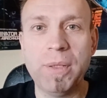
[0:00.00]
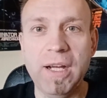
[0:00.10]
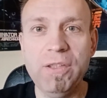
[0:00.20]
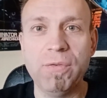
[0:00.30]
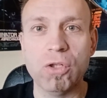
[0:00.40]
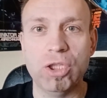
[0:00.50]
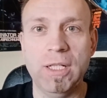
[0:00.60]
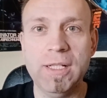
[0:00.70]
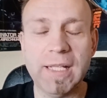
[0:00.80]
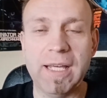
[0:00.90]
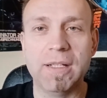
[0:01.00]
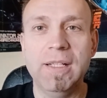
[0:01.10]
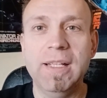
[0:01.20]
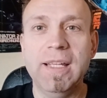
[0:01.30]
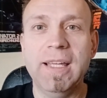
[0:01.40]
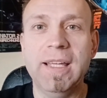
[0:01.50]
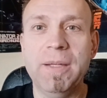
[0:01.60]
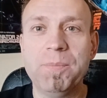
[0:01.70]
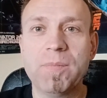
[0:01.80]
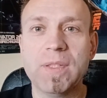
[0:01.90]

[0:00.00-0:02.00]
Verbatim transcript: Preisvorschlag, ach, äh,